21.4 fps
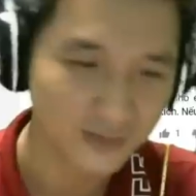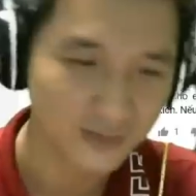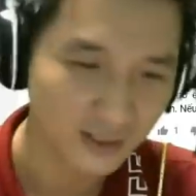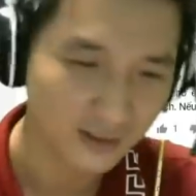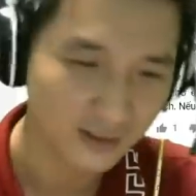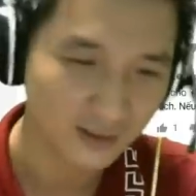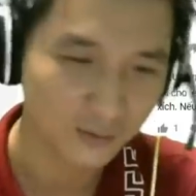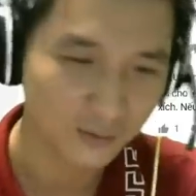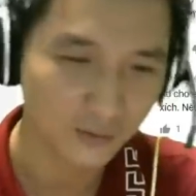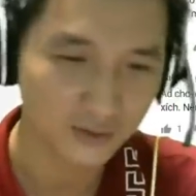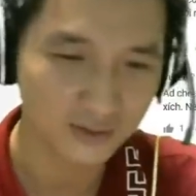
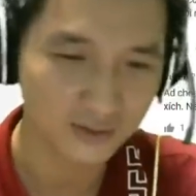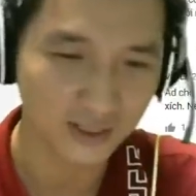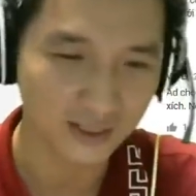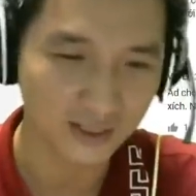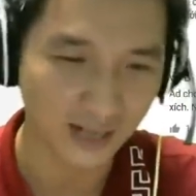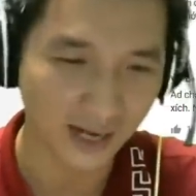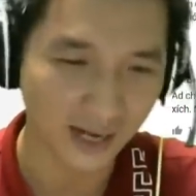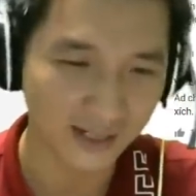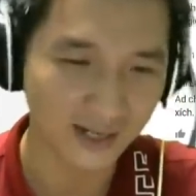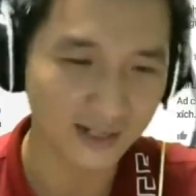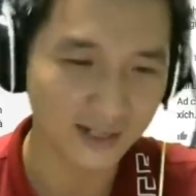không có gì
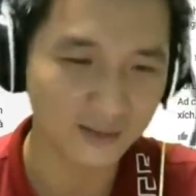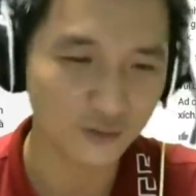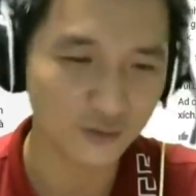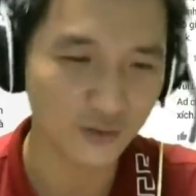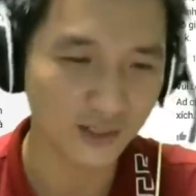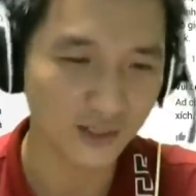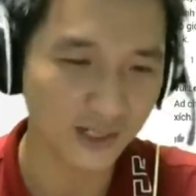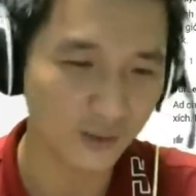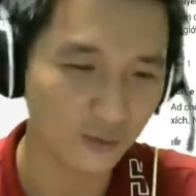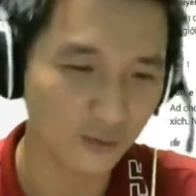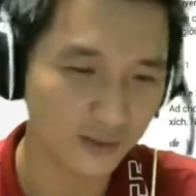cả. Đấy là suy
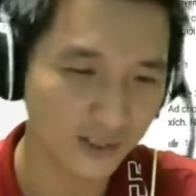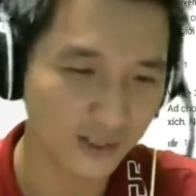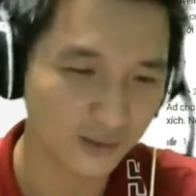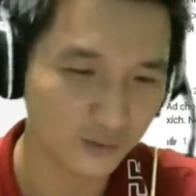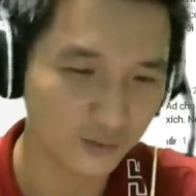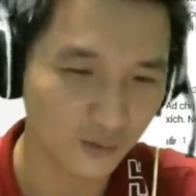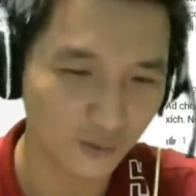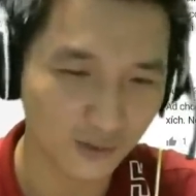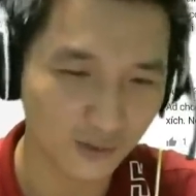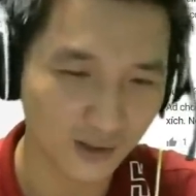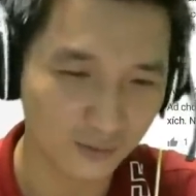nghĩ của riêng
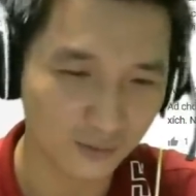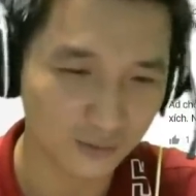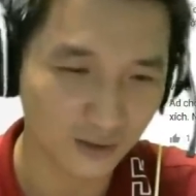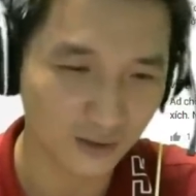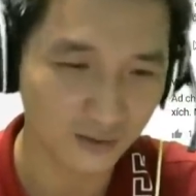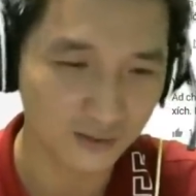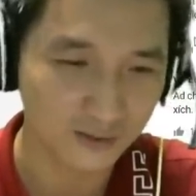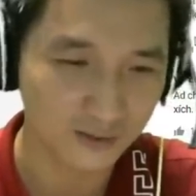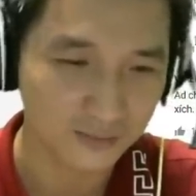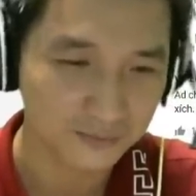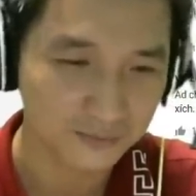tôi cũng không
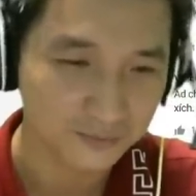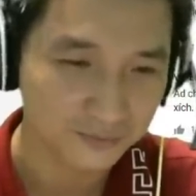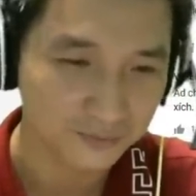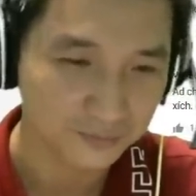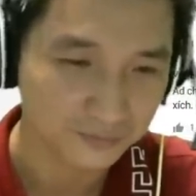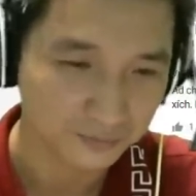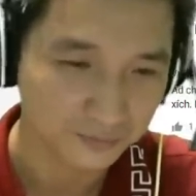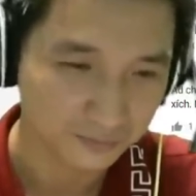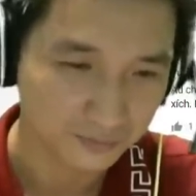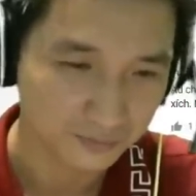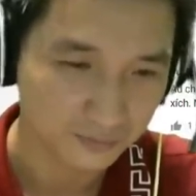thôi.
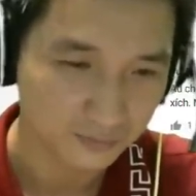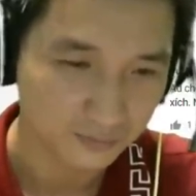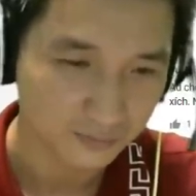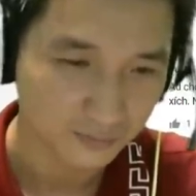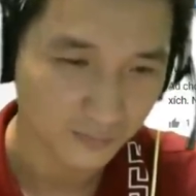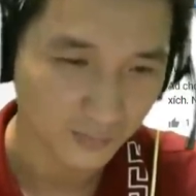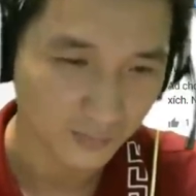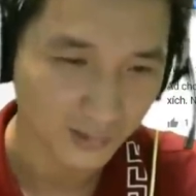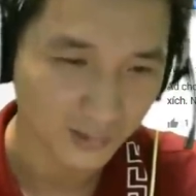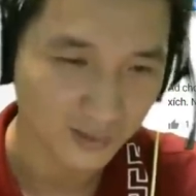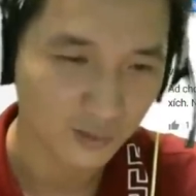
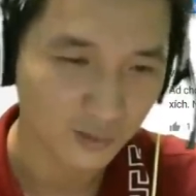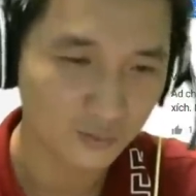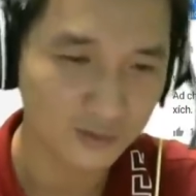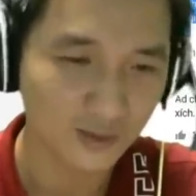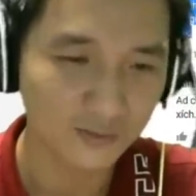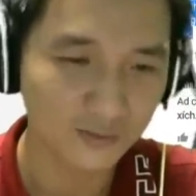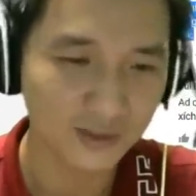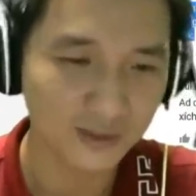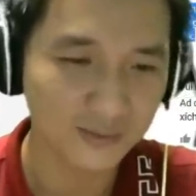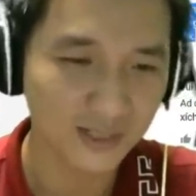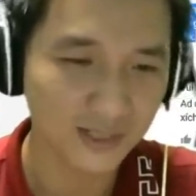Cũng
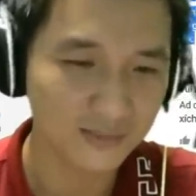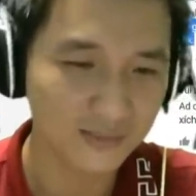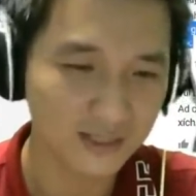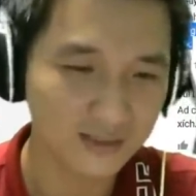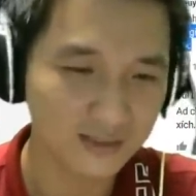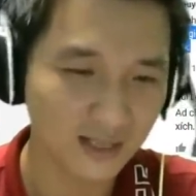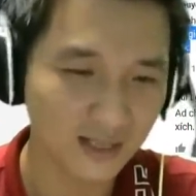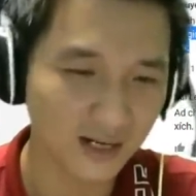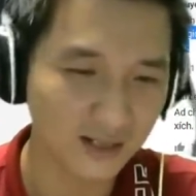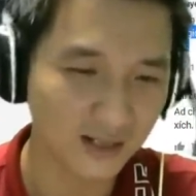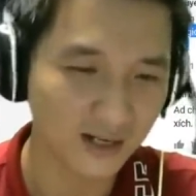giống như bây
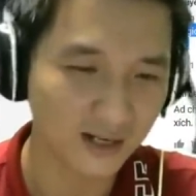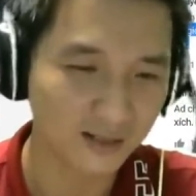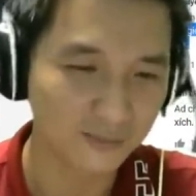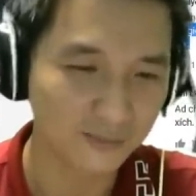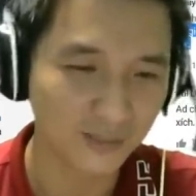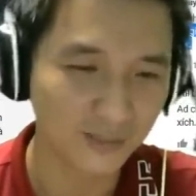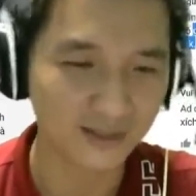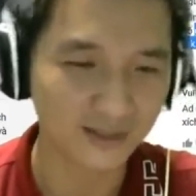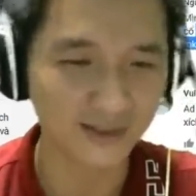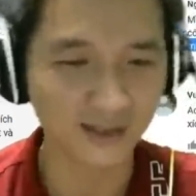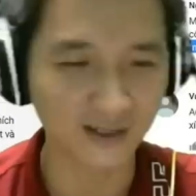giờ
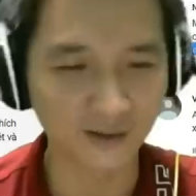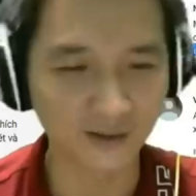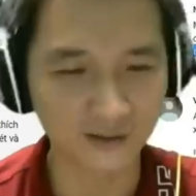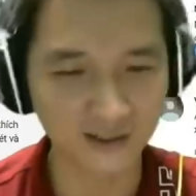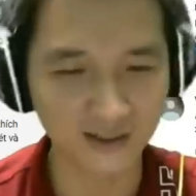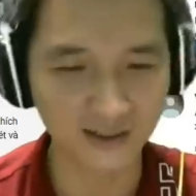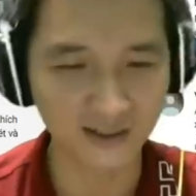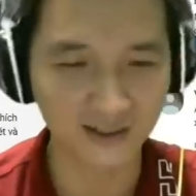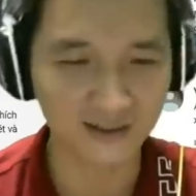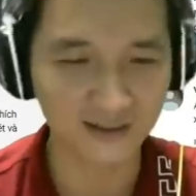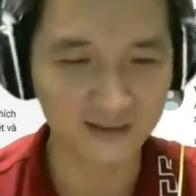mình kiểu
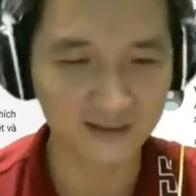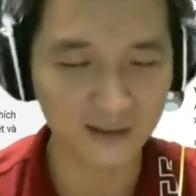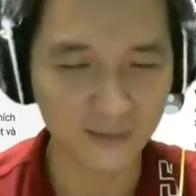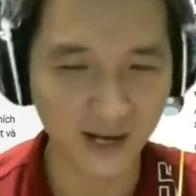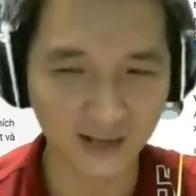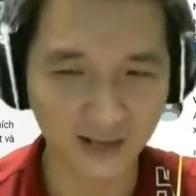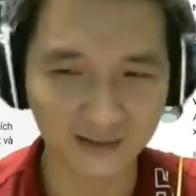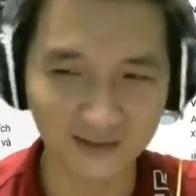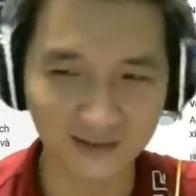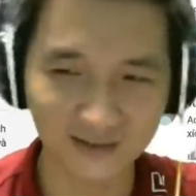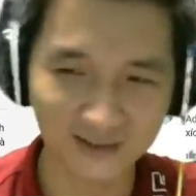các
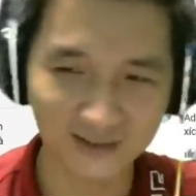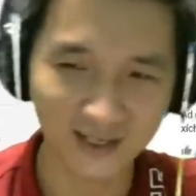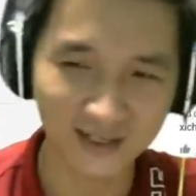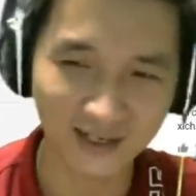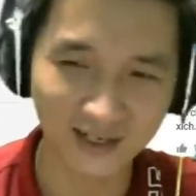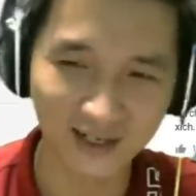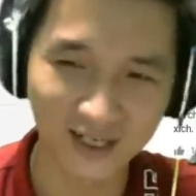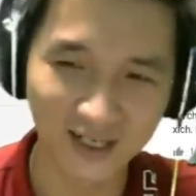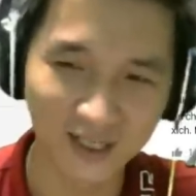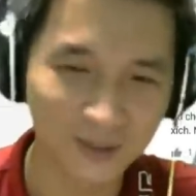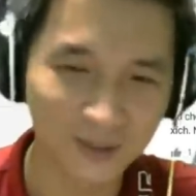bạn tự tin
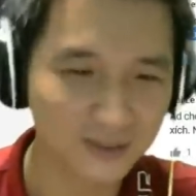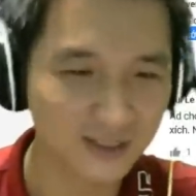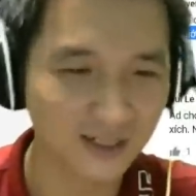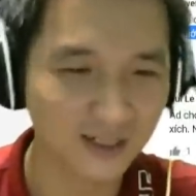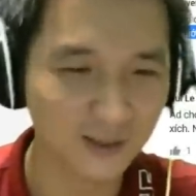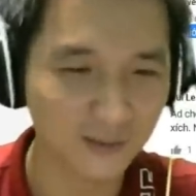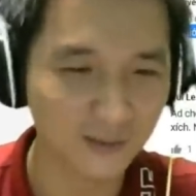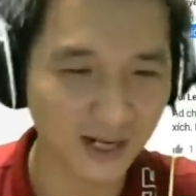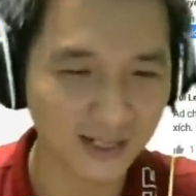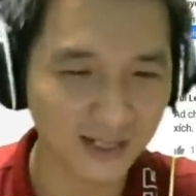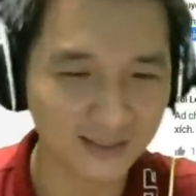bây giờ
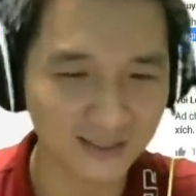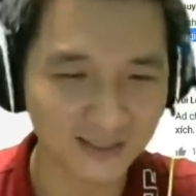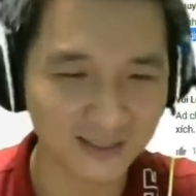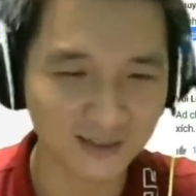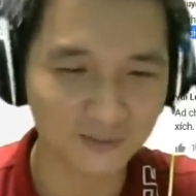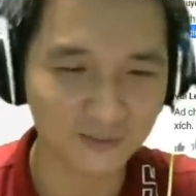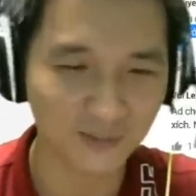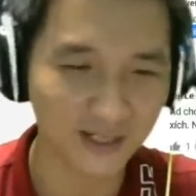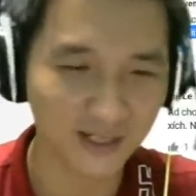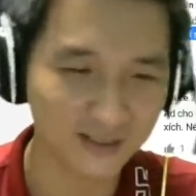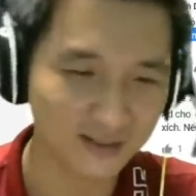không ai giết
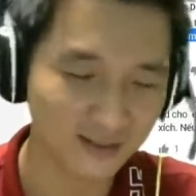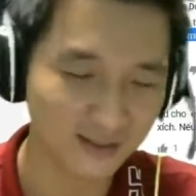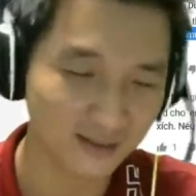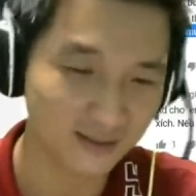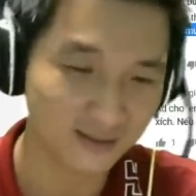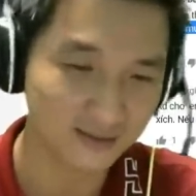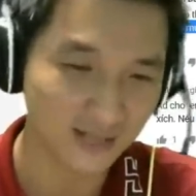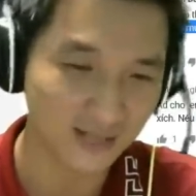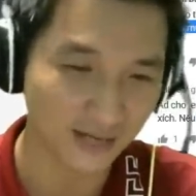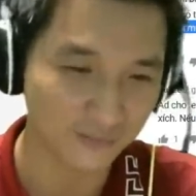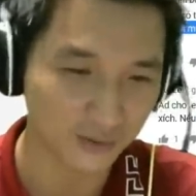được mình,
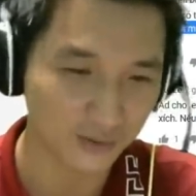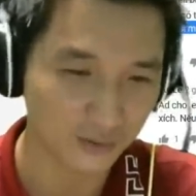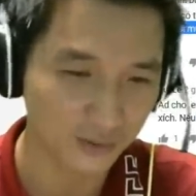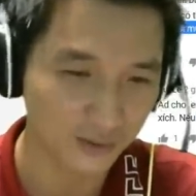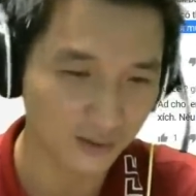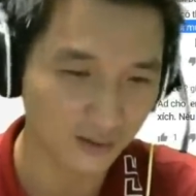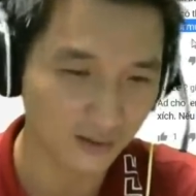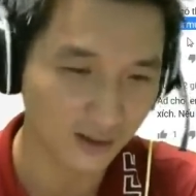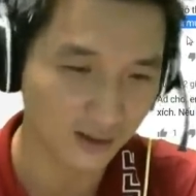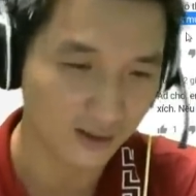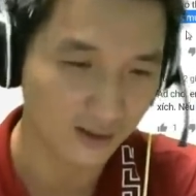đơn giản vậy thôi.
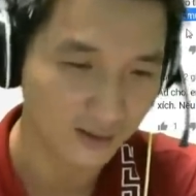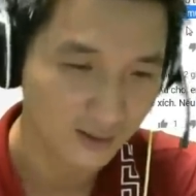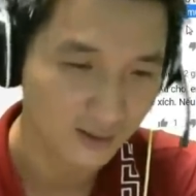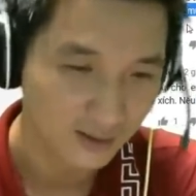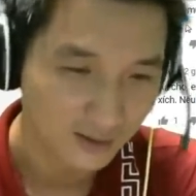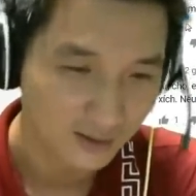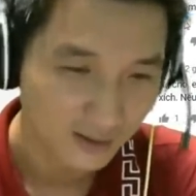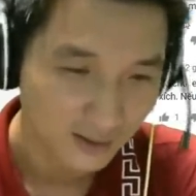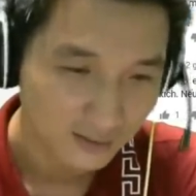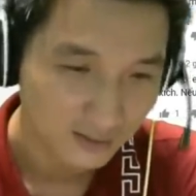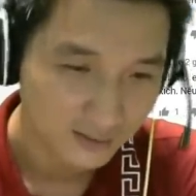Đó là
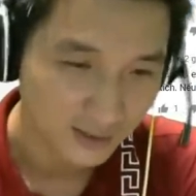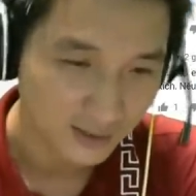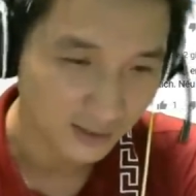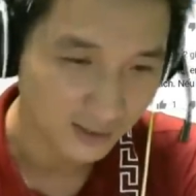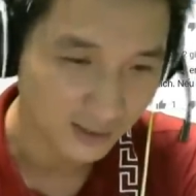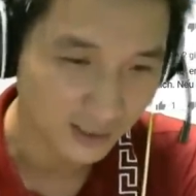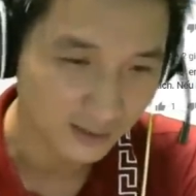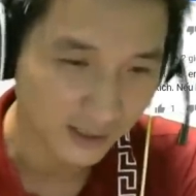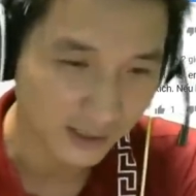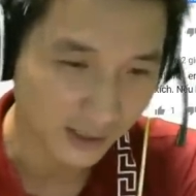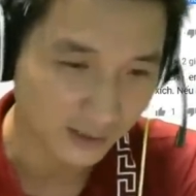nhận
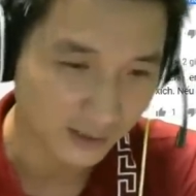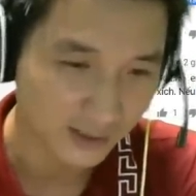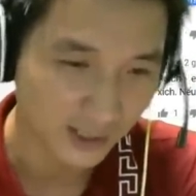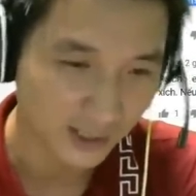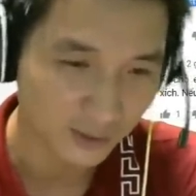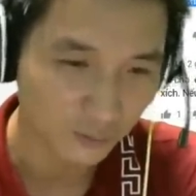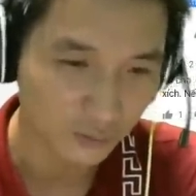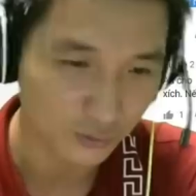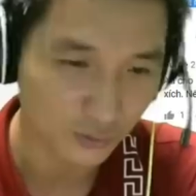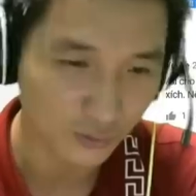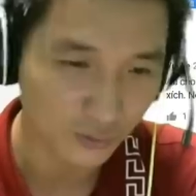định thiển
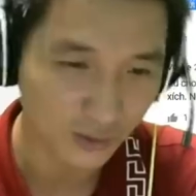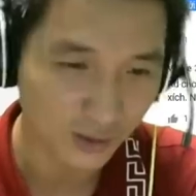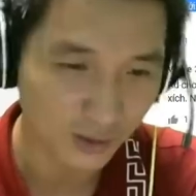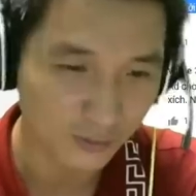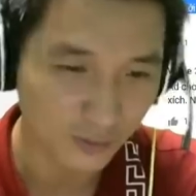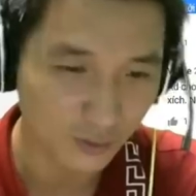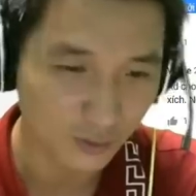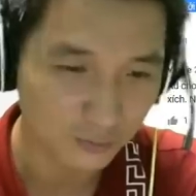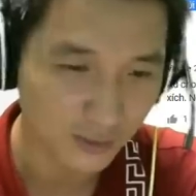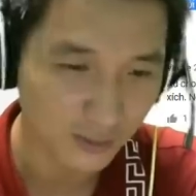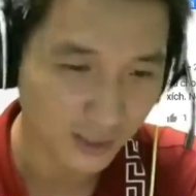cận của tôi cũng không
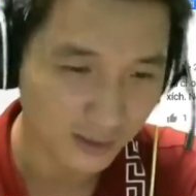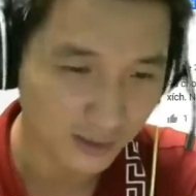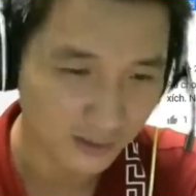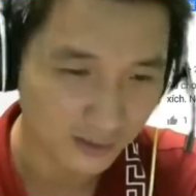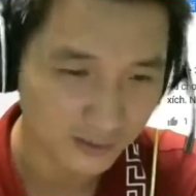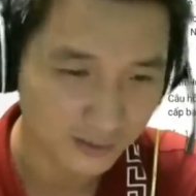ở lúc đấy.